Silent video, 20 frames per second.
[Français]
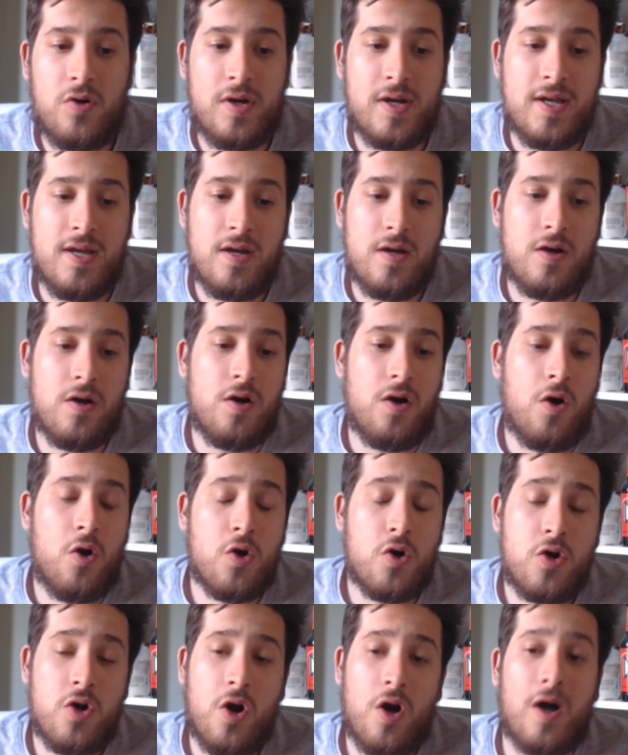Et
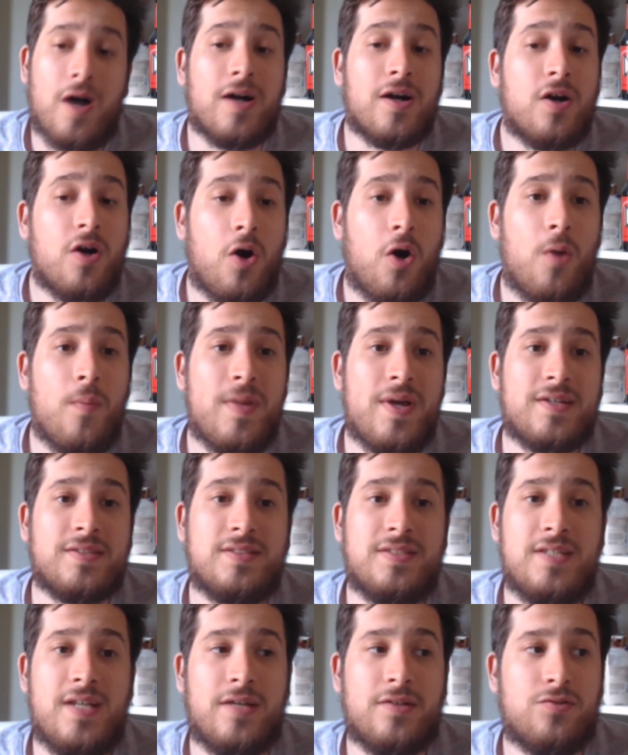encore un grand
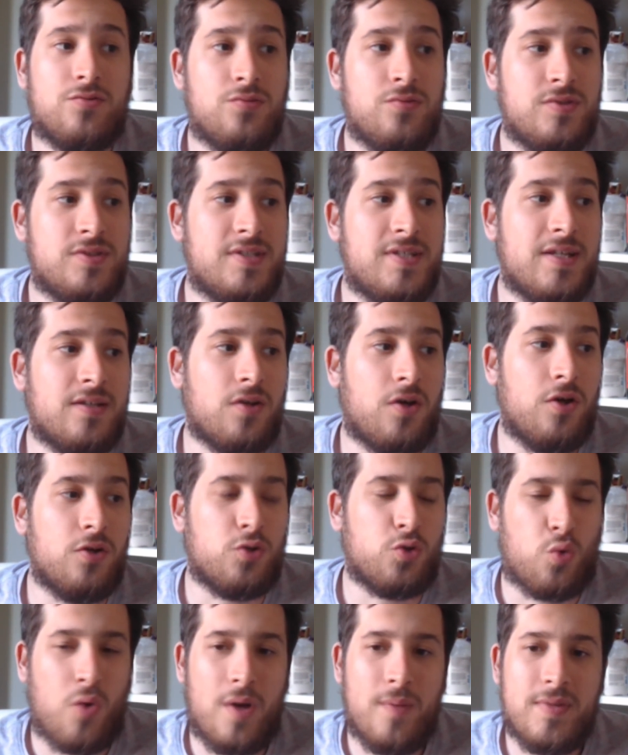merci à tous d'être
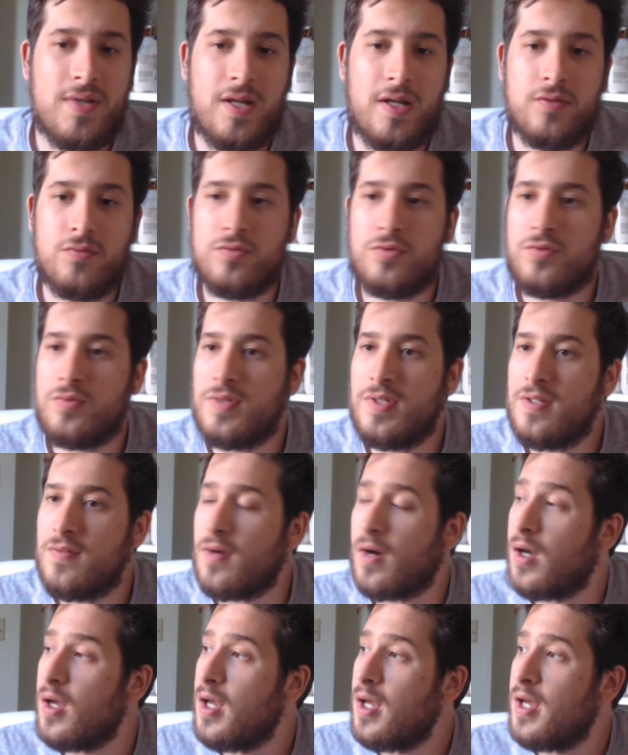3000 à nous
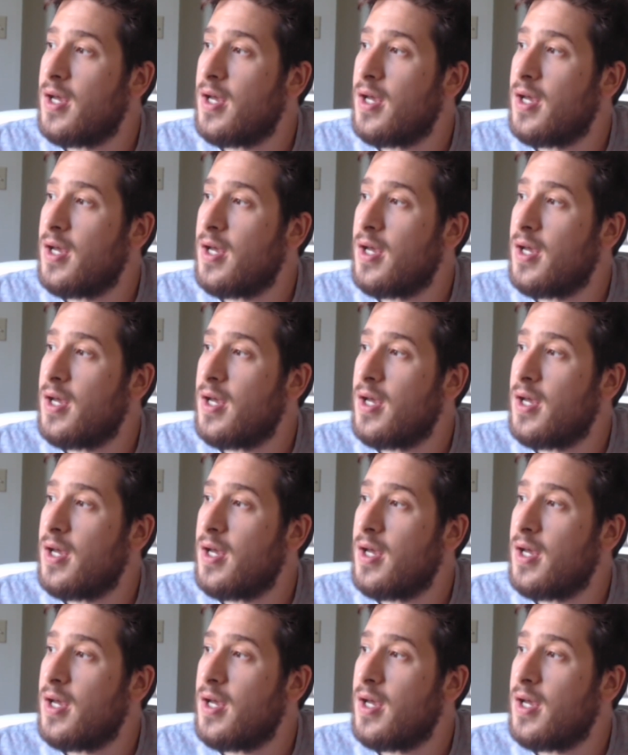suivre.